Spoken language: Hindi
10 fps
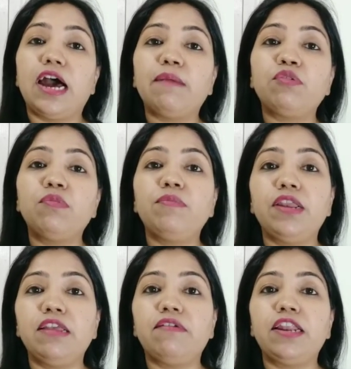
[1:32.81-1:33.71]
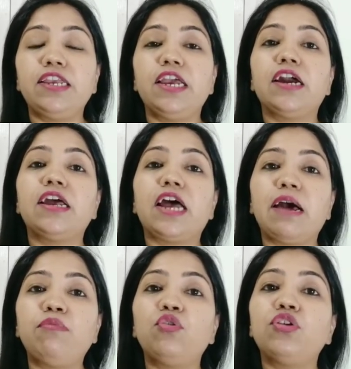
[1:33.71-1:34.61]
आपको भी मिलने वाली है अगर
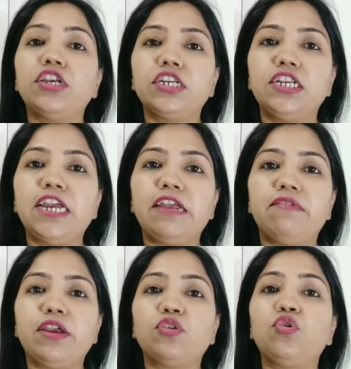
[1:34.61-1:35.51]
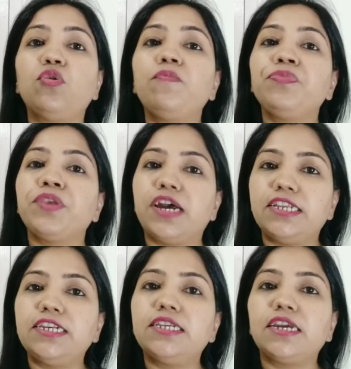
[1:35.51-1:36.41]
आप लोग इस डी को
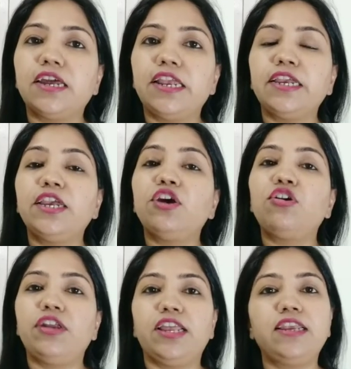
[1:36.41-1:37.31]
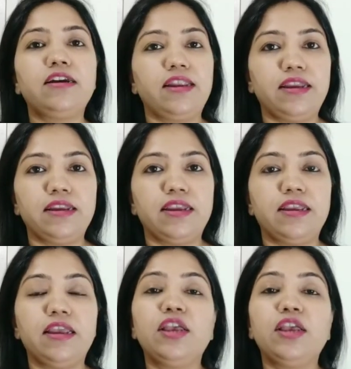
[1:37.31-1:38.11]
अच्छे से करेंगे और डेली करेंगे